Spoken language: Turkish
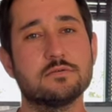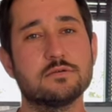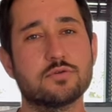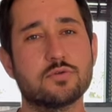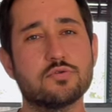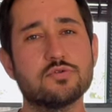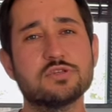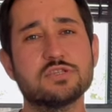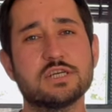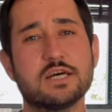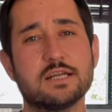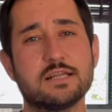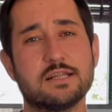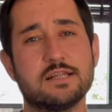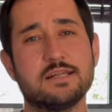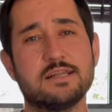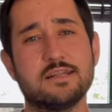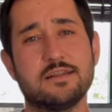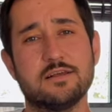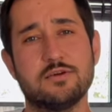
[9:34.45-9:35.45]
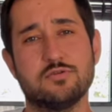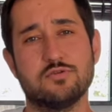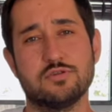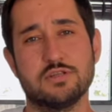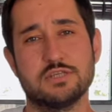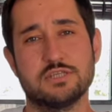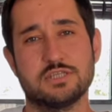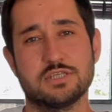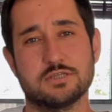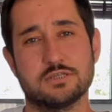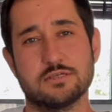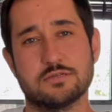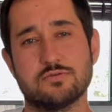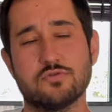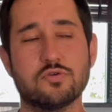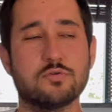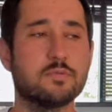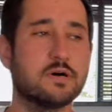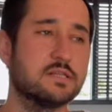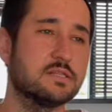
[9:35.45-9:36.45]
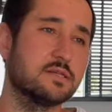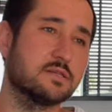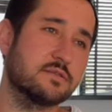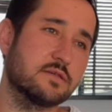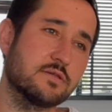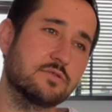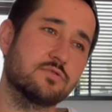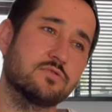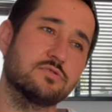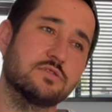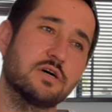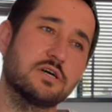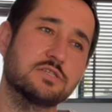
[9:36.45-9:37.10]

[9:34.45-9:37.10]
soru işaretleriyle yola çıktık. Normalde sezonda